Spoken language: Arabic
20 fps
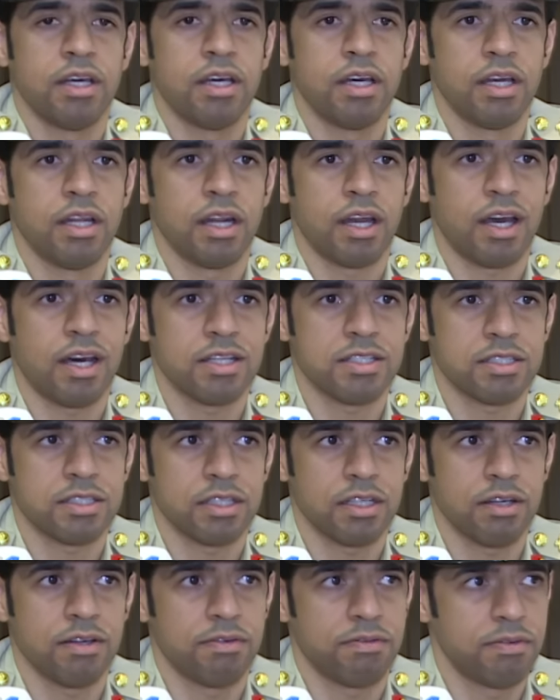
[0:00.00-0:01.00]

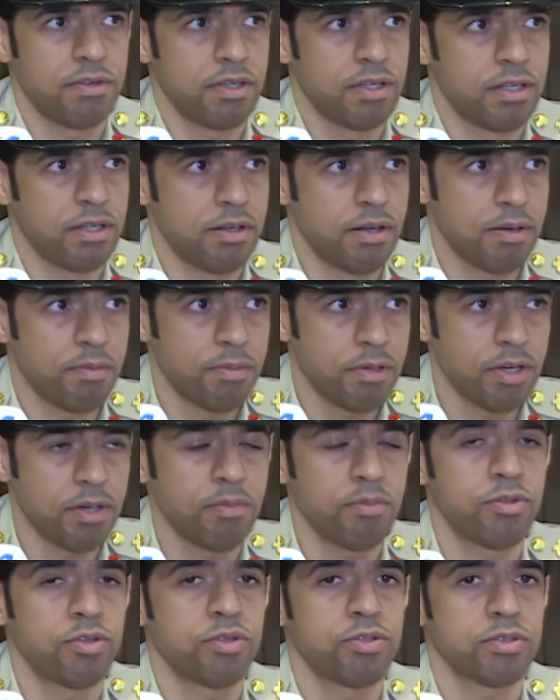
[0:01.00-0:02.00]
الخاصة آه،
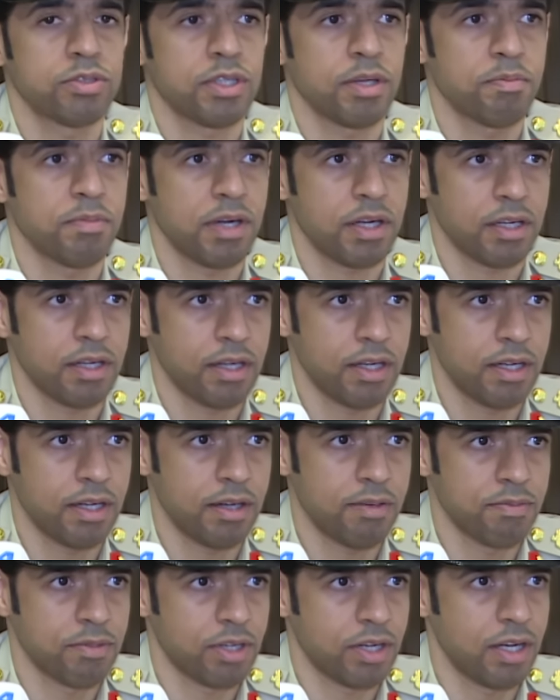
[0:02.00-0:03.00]
بهم
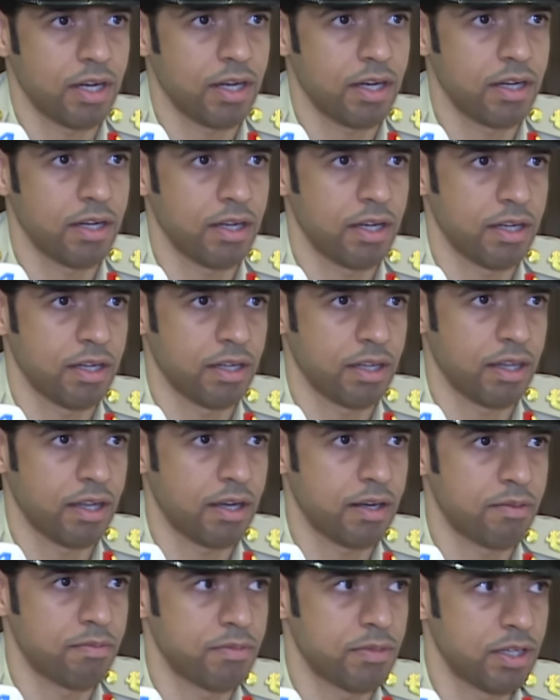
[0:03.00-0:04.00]
وطبقناها من خلال
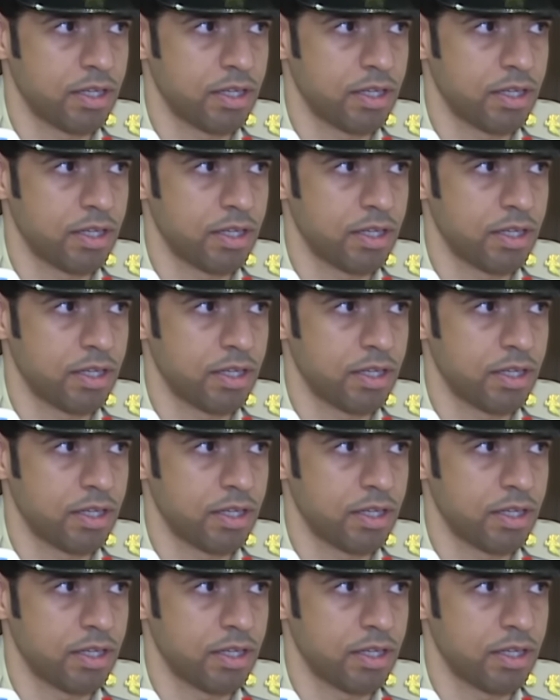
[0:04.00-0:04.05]
النظام